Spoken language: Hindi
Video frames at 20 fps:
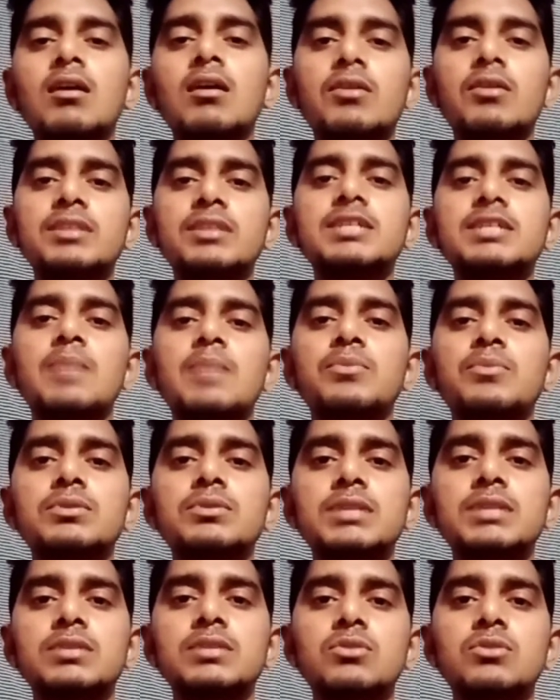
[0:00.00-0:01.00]
और एग्ज़ाम फोर
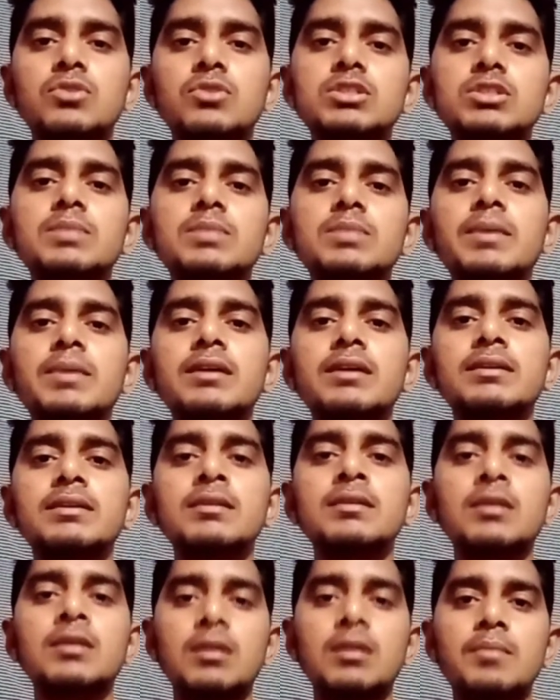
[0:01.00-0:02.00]
से इन दोनों से मैं
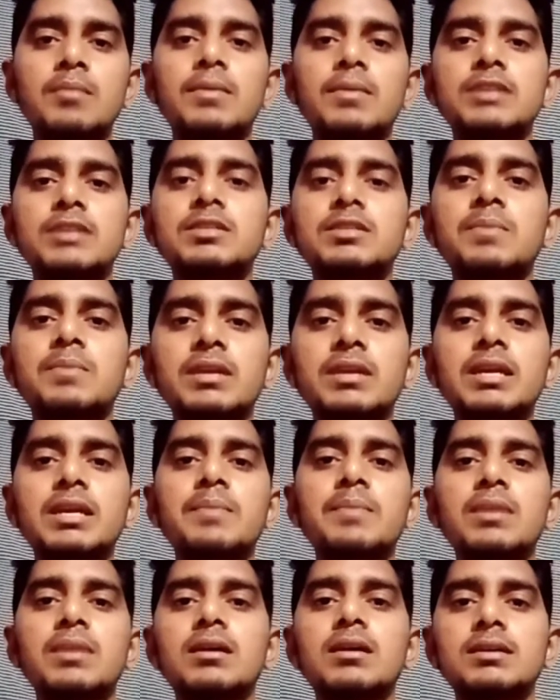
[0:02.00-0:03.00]
मैचअप करके
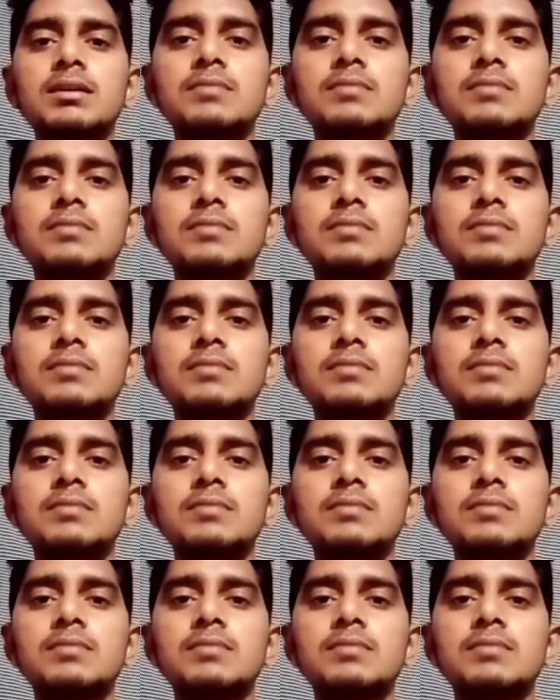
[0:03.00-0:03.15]
अपना